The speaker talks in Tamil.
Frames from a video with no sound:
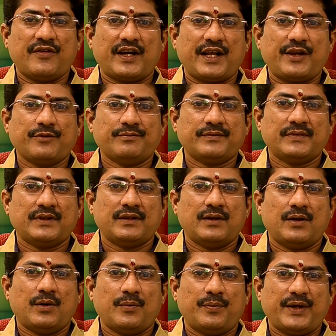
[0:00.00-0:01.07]
வரையும்
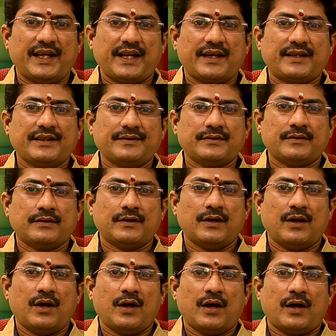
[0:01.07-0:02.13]
பிறகு
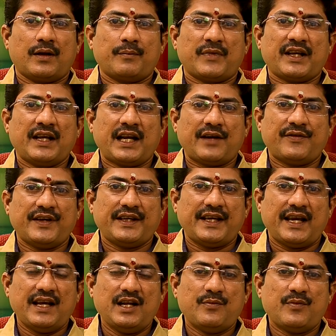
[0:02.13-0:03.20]
இரவு
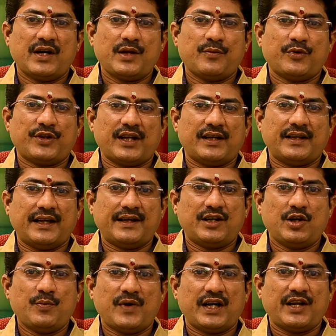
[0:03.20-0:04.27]
ஏழு மணி முதல்
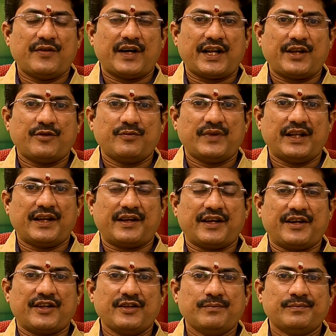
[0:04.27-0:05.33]
எட்டு மணி வரையும்
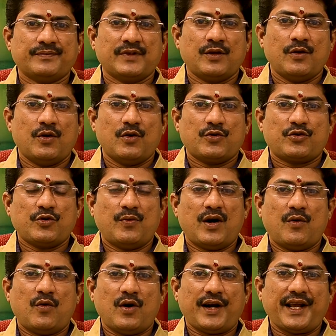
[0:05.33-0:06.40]
இருக்கின்றது சுப
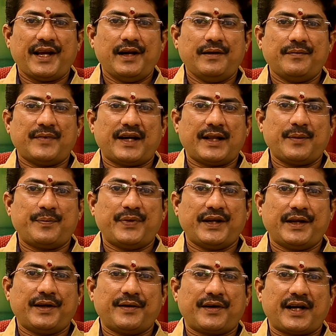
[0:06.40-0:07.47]
ஓரைகள்
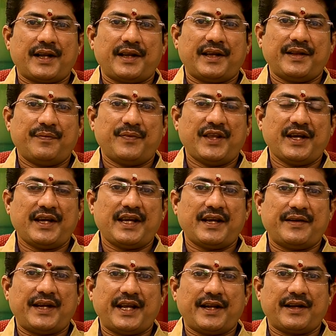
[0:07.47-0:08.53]
நடைபெறுகின்ற இத்தகைய
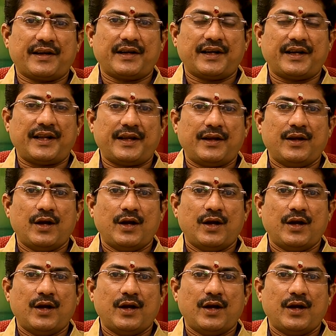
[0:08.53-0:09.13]
நேரங்களிலே